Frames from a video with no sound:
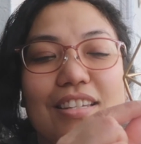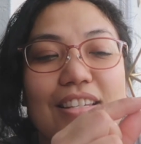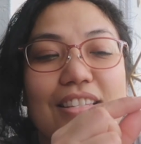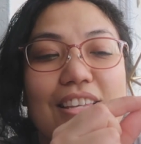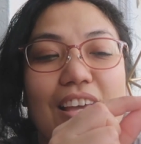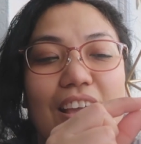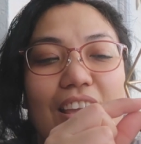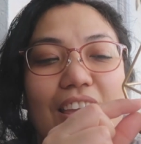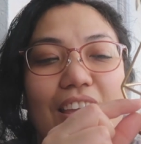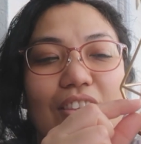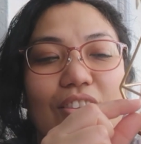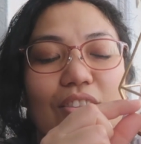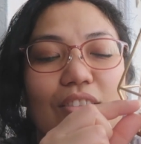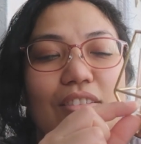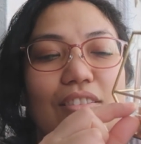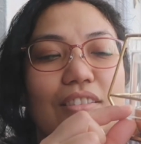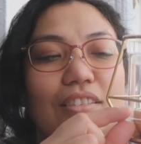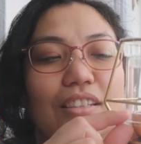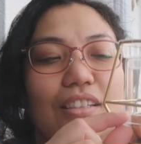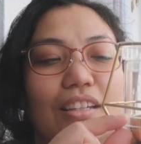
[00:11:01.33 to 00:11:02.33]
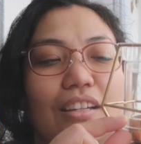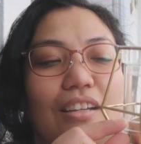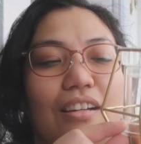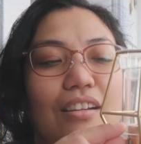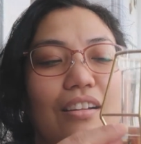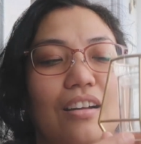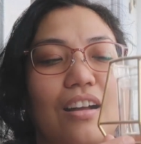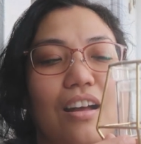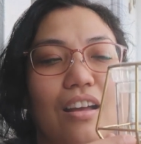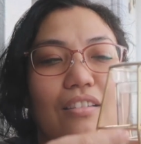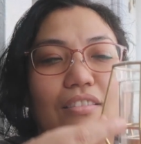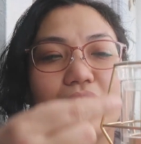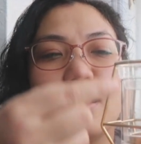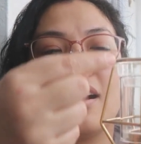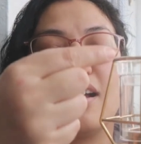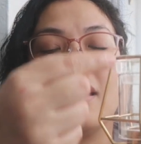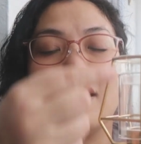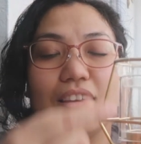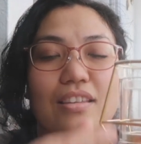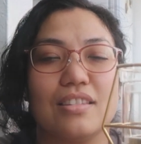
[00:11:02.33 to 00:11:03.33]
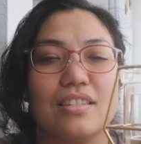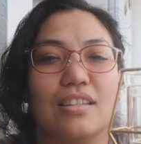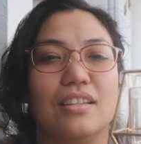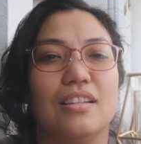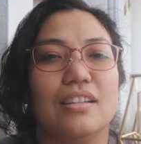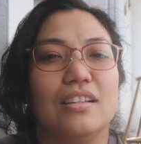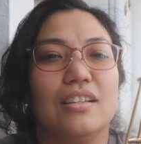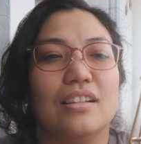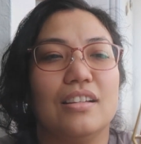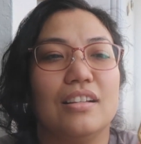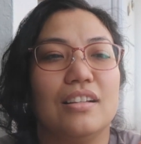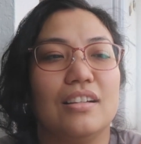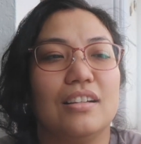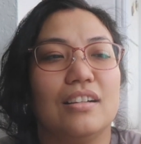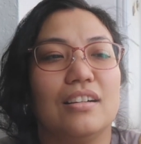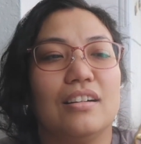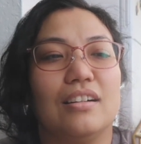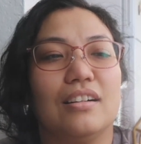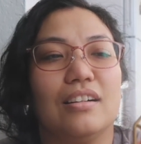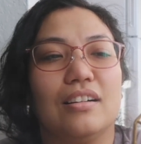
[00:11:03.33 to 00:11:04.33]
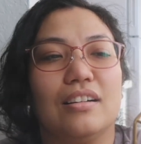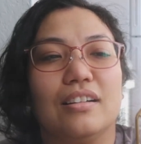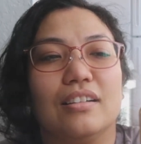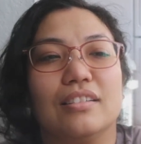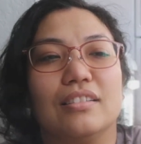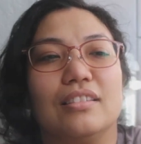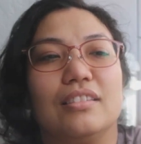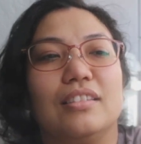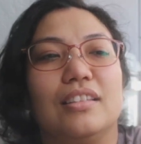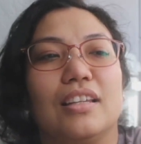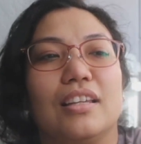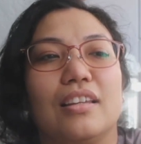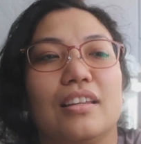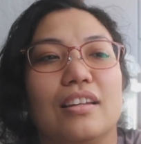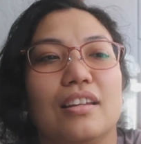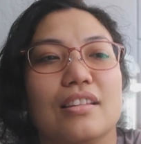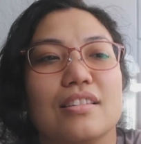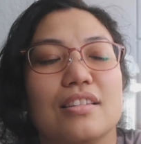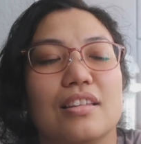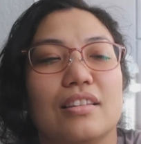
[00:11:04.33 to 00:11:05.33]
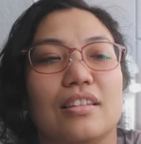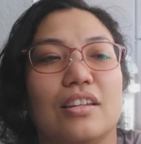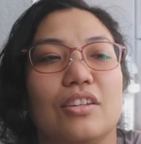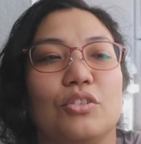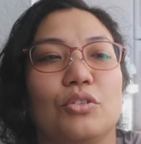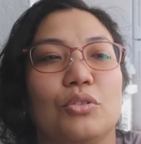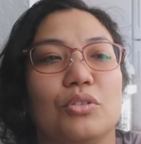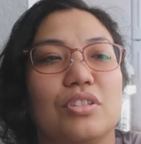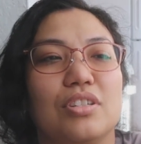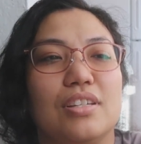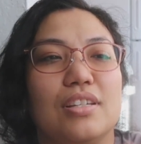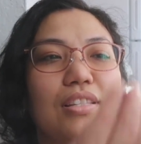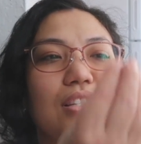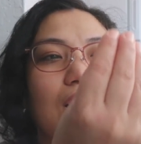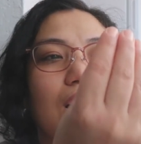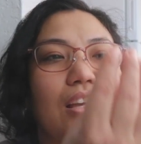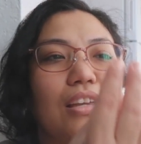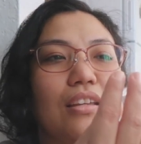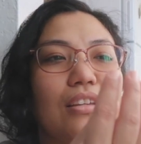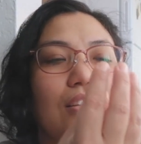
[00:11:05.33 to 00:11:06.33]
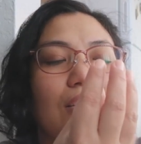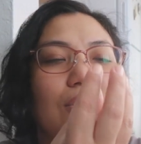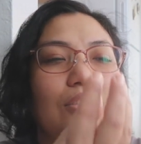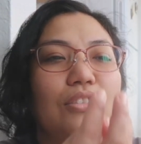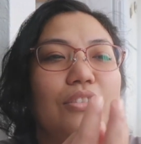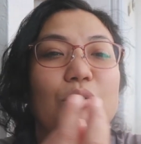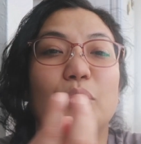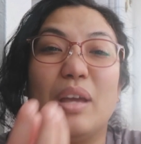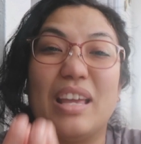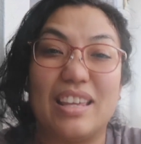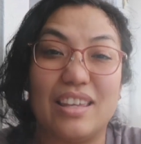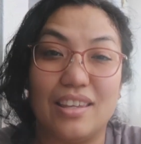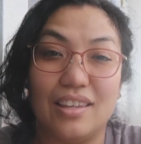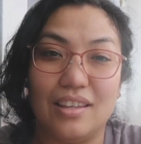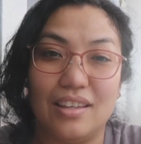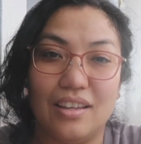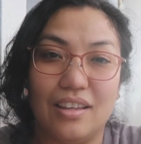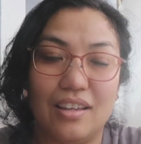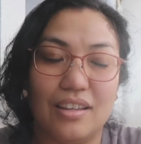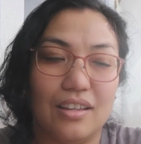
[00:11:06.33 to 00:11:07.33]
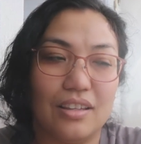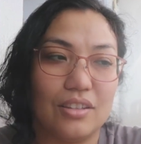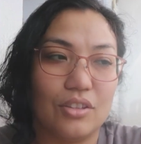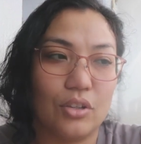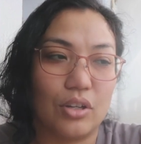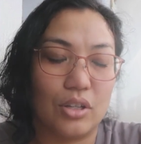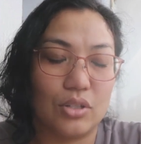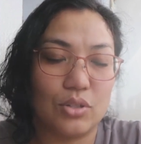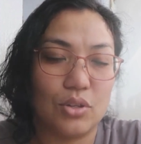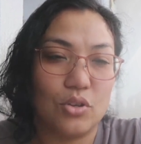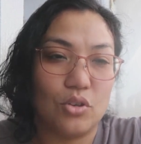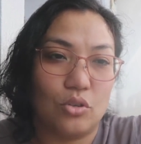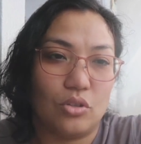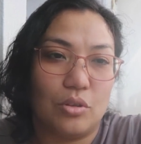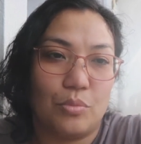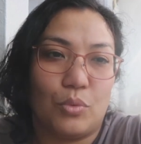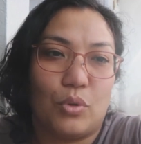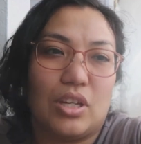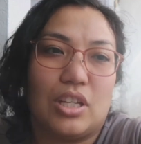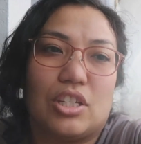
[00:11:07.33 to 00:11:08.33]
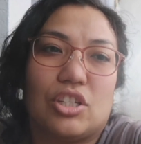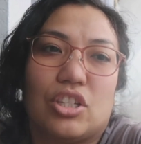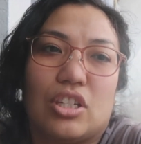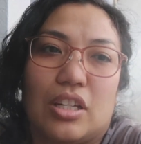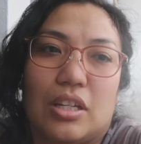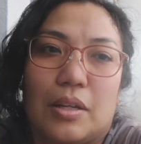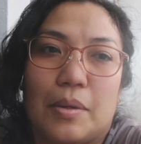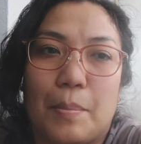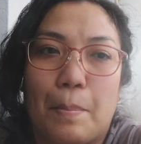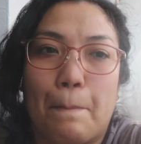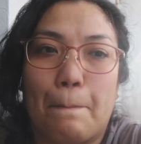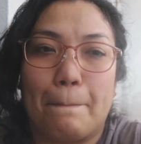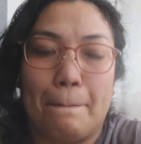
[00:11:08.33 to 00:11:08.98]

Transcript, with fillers: 小さいキャンドルか長いやつあできるやつなんだけど小さい植木とかそういうのでもいいし、